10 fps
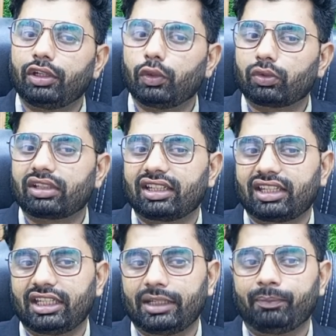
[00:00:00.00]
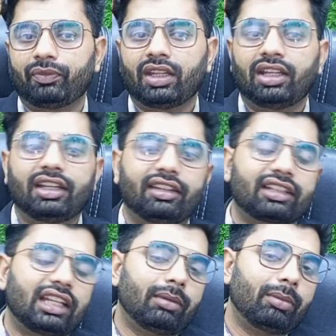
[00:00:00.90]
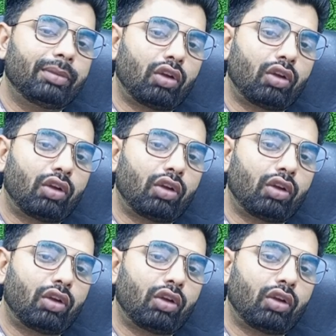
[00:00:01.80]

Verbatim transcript: रिड्यूस करती है इसके अलावा